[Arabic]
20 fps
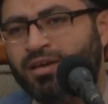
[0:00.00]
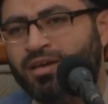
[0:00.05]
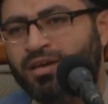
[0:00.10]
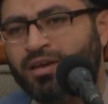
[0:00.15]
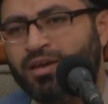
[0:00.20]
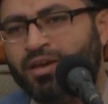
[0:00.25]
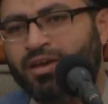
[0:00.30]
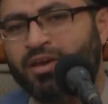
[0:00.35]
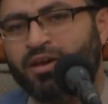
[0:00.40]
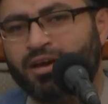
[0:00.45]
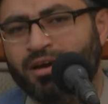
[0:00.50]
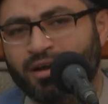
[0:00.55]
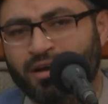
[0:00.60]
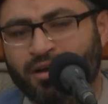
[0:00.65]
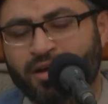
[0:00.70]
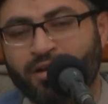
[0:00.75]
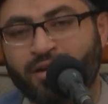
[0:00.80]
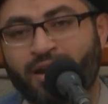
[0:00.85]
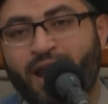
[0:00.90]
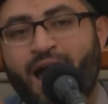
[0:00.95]

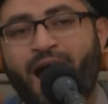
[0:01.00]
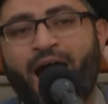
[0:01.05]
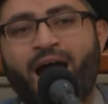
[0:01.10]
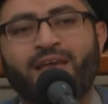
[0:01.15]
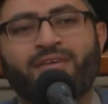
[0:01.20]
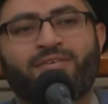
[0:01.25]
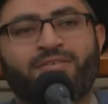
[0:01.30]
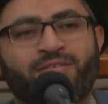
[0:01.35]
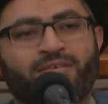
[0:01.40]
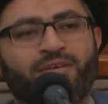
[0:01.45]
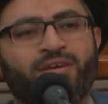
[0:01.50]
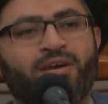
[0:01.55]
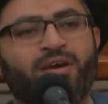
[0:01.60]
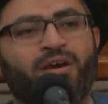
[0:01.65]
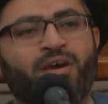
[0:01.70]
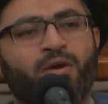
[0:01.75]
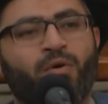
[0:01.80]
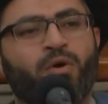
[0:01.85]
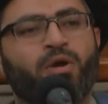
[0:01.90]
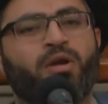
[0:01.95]
يغر الناس
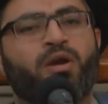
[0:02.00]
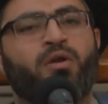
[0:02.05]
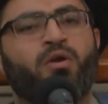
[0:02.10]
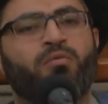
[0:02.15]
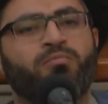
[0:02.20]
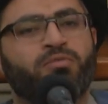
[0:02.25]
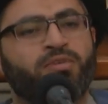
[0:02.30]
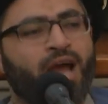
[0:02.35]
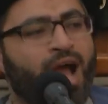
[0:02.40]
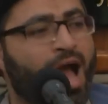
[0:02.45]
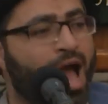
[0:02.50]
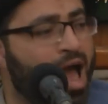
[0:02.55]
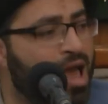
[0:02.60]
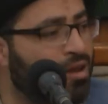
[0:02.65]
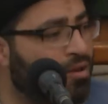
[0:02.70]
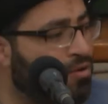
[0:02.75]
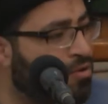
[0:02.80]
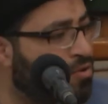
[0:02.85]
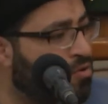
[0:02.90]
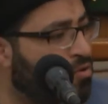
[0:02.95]
ويقول لهم
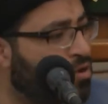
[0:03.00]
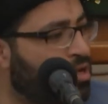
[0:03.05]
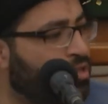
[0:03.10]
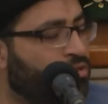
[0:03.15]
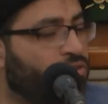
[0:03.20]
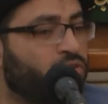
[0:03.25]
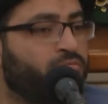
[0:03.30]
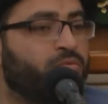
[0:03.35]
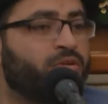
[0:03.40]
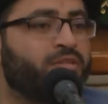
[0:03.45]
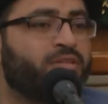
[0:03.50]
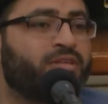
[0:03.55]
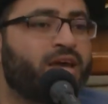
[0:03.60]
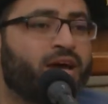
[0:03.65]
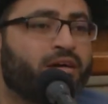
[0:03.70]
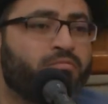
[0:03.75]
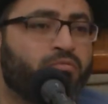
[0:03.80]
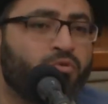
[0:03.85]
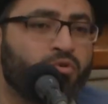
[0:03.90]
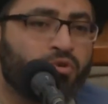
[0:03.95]
تعالوا أنتم
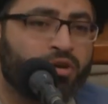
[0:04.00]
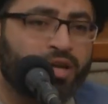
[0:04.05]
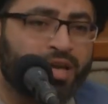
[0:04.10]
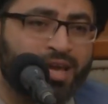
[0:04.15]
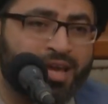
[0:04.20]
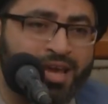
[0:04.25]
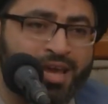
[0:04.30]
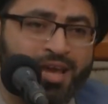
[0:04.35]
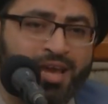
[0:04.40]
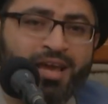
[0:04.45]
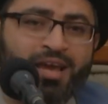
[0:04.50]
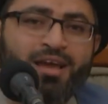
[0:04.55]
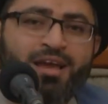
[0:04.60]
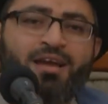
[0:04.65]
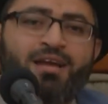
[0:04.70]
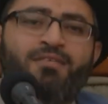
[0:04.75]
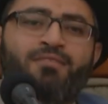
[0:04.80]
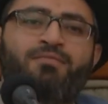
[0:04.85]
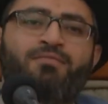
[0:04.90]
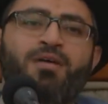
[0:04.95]
منتخبوني
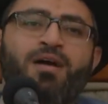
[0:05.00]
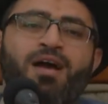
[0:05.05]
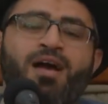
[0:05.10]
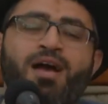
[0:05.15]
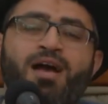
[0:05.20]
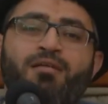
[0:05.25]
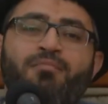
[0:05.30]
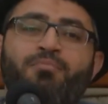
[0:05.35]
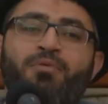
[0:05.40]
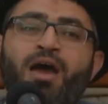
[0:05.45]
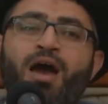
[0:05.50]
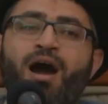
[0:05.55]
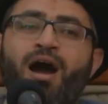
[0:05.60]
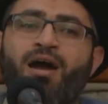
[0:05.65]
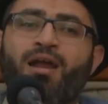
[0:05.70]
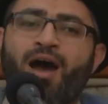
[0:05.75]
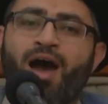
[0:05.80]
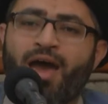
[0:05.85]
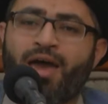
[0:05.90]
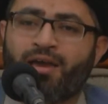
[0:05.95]

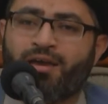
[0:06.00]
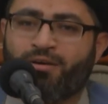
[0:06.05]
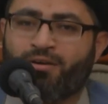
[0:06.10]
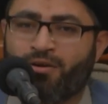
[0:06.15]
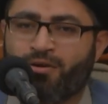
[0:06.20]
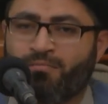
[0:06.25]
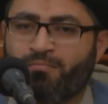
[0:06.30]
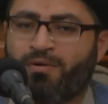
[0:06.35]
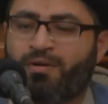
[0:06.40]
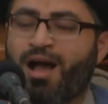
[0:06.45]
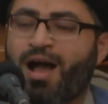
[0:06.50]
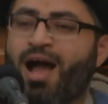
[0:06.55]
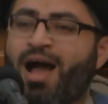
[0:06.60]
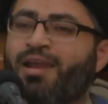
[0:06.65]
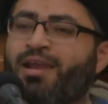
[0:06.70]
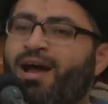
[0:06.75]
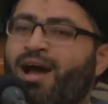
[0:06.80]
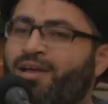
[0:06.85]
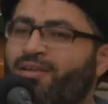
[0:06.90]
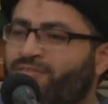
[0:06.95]
فبآرائكم
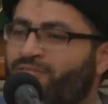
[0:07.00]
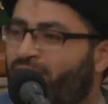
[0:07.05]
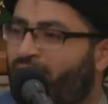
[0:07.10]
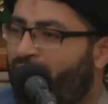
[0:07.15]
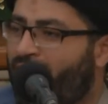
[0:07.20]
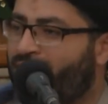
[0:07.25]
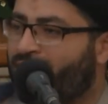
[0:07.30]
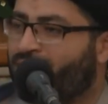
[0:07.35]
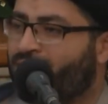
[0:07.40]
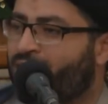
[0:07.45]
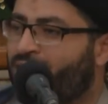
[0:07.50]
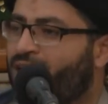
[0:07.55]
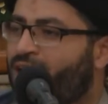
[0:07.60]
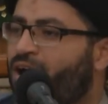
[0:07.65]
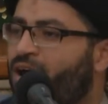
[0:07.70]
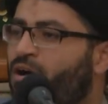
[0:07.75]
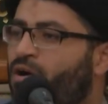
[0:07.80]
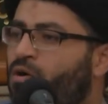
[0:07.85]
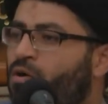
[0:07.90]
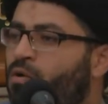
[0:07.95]
أنا أصعد
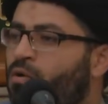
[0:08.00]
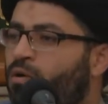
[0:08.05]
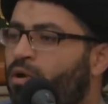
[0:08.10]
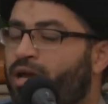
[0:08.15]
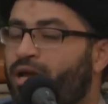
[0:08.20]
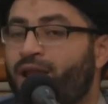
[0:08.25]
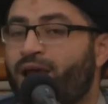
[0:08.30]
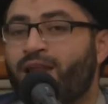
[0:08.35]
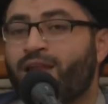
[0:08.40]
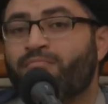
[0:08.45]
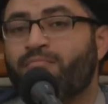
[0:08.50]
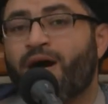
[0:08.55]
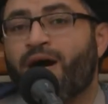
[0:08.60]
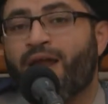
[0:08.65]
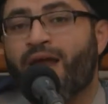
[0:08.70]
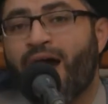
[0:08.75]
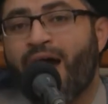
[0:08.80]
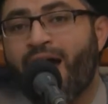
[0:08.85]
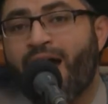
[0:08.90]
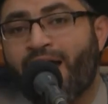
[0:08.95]
إلى
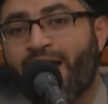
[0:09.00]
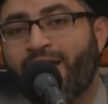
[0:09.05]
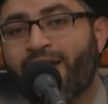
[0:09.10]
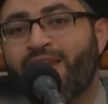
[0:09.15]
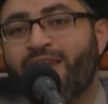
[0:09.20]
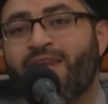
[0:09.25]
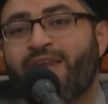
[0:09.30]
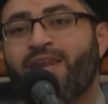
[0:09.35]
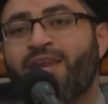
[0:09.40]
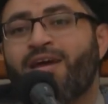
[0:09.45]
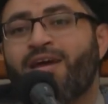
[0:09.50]
المراحل